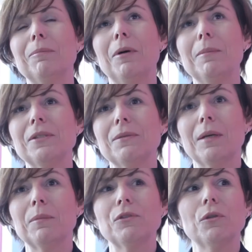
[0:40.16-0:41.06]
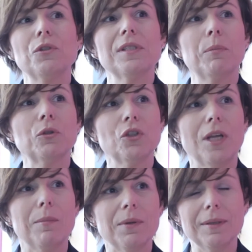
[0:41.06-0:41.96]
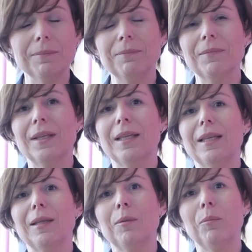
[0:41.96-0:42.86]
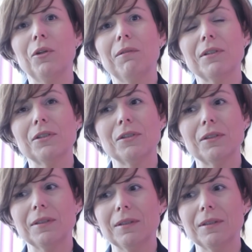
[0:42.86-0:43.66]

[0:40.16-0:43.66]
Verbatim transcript: Pomysł jakby wziął się z potrzeby, e, ponieważ w